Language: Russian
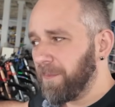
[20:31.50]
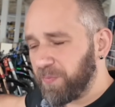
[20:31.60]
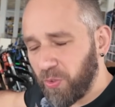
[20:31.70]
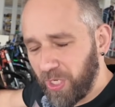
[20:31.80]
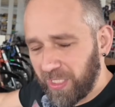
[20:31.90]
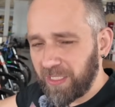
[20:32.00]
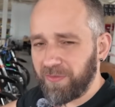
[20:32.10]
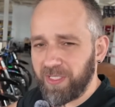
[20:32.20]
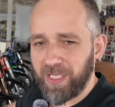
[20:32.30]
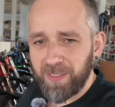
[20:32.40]
Ну а
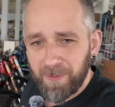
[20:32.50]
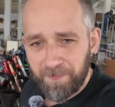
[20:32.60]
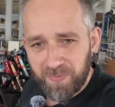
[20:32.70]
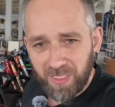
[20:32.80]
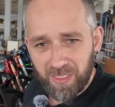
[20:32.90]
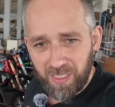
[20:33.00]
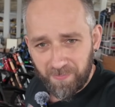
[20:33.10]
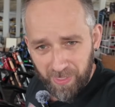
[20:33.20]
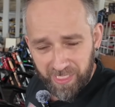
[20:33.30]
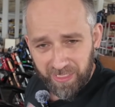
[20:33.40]
главное, э,
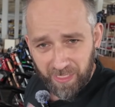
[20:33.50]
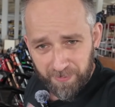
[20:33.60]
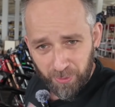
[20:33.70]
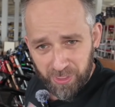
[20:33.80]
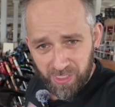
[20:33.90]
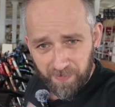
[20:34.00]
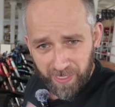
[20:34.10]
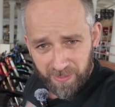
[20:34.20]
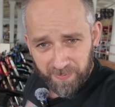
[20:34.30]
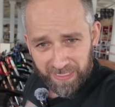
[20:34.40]
маленькие обзорчики
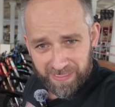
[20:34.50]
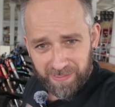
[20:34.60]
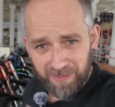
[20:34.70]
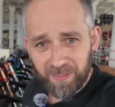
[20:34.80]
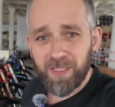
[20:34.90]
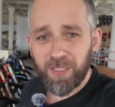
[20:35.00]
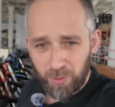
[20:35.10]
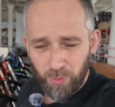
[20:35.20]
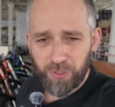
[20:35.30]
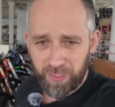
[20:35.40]
про эти мотоциклы
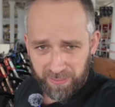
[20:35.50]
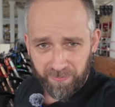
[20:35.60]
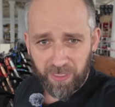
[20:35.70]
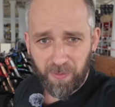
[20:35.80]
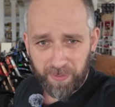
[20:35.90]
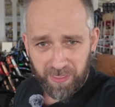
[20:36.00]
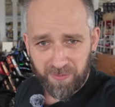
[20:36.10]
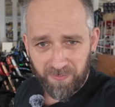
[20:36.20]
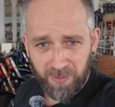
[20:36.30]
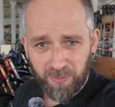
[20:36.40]
тоже оставляю под
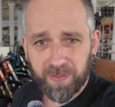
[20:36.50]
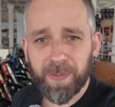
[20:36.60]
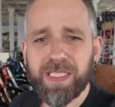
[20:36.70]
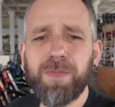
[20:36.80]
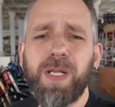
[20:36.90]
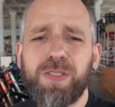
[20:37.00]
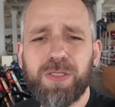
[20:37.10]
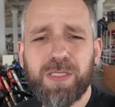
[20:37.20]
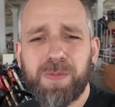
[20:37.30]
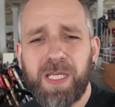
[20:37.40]
этим видео. Спасибо большое,
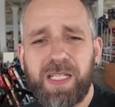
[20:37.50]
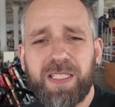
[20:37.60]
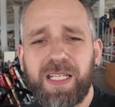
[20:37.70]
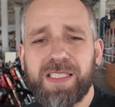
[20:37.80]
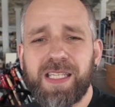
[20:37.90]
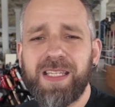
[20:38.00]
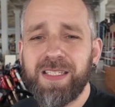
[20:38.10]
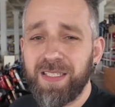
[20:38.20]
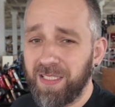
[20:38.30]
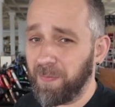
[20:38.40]
что досмотрели до конца.
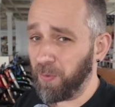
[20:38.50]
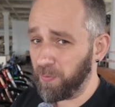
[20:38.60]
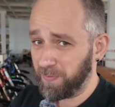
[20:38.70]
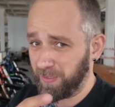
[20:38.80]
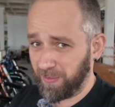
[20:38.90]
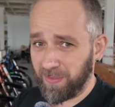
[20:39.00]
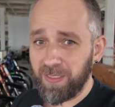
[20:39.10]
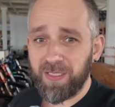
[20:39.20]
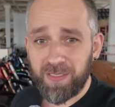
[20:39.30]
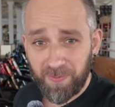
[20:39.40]
И помните,
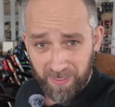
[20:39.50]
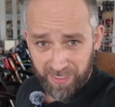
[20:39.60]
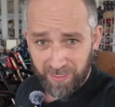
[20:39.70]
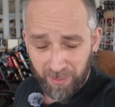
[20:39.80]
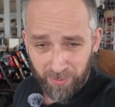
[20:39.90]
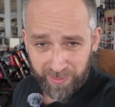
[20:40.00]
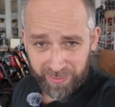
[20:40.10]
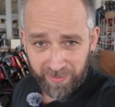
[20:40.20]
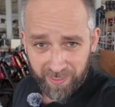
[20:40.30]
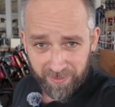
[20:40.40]
неважно, какой у вас
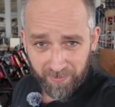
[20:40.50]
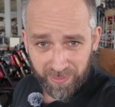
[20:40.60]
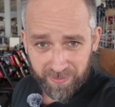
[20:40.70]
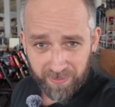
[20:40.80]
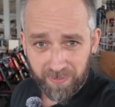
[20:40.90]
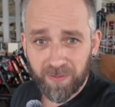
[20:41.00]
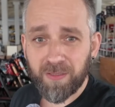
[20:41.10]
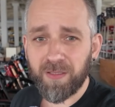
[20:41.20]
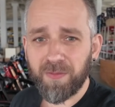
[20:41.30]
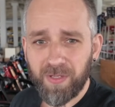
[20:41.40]
китайский мотоцикл,
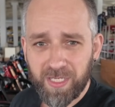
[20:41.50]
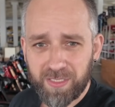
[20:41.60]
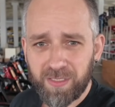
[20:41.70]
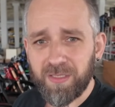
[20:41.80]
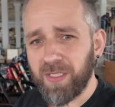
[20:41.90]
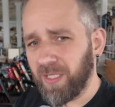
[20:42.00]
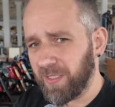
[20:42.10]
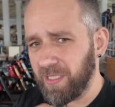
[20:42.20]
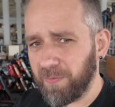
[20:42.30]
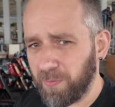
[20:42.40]
Важно,
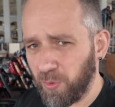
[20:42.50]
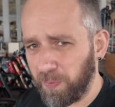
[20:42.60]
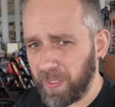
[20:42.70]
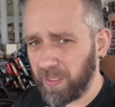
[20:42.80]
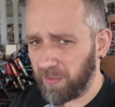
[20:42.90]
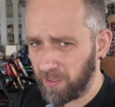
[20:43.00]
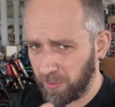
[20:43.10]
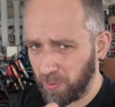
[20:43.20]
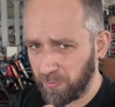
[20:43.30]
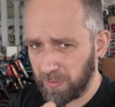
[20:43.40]
где вы его купили и
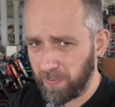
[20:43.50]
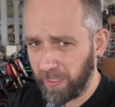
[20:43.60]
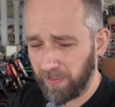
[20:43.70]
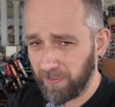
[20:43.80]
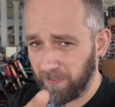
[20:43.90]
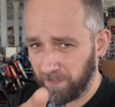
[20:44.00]
кто его собирал.